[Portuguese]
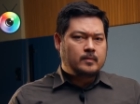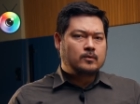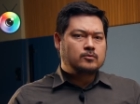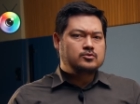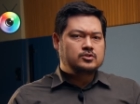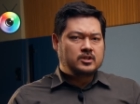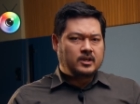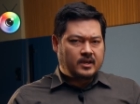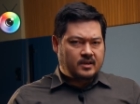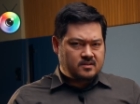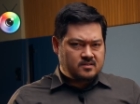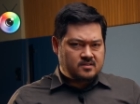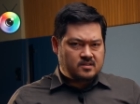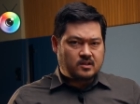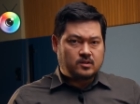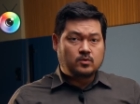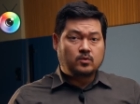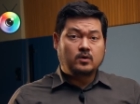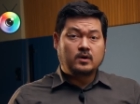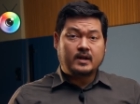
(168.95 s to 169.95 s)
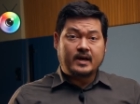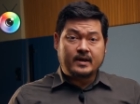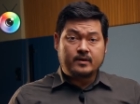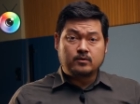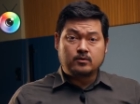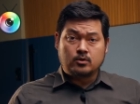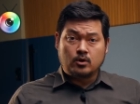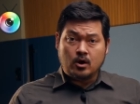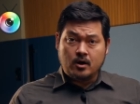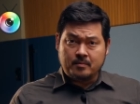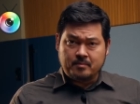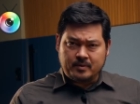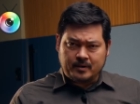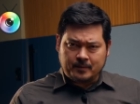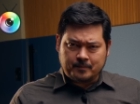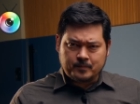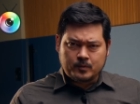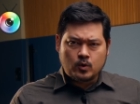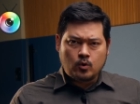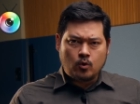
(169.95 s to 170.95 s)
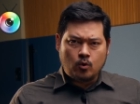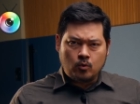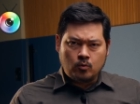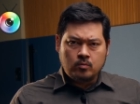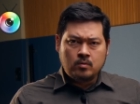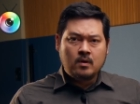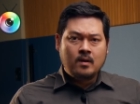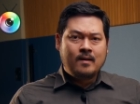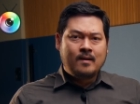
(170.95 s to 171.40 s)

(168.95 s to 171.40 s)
audiência no horário nobre com